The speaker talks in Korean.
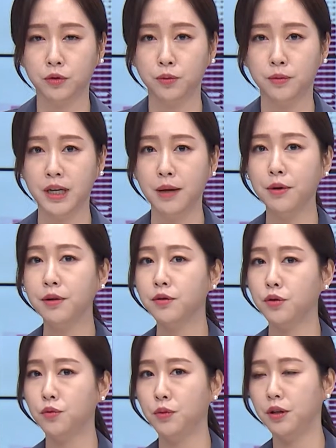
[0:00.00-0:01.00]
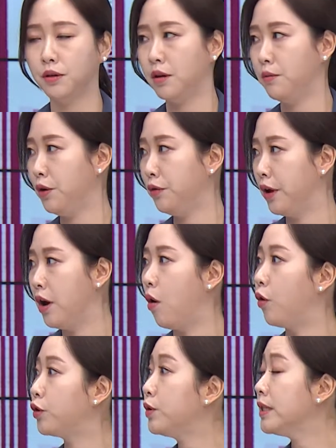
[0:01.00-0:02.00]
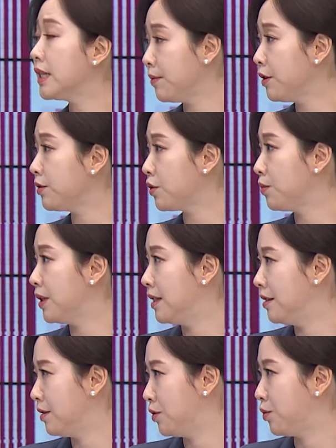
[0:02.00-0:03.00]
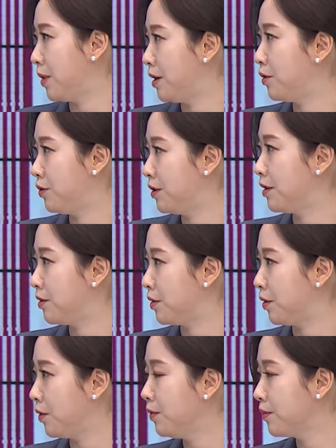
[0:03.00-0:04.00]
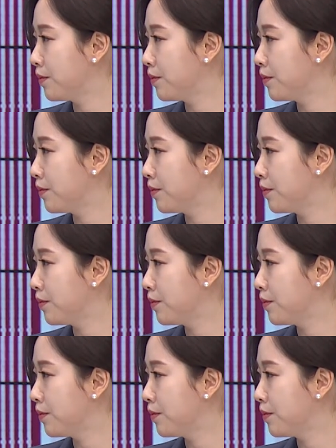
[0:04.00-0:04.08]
좀 차별점이 있다면 어떤 차별점이 있는지 좀 알려주시겠어요?